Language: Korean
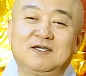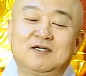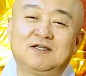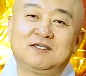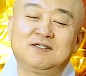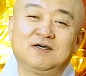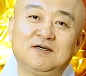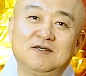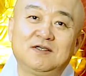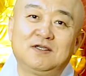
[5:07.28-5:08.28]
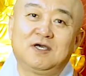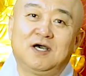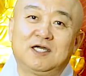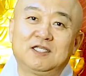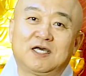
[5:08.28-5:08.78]
그래서
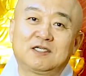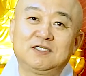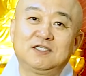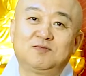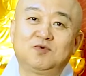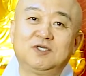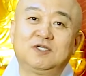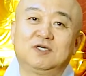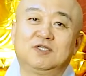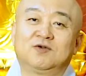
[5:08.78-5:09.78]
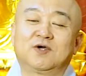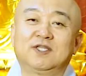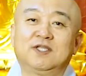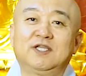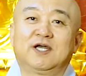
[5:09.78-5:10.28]
아니 당신의 부인은 어디로
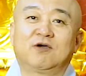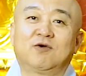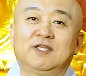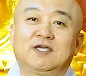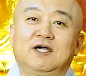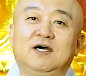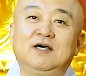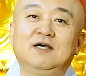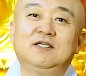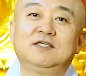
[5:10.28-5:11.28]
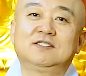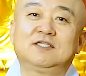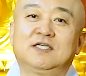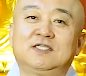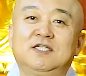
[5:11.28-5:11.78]
갔느냐라고 하니까
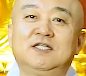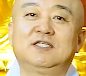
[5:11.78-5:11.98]
사실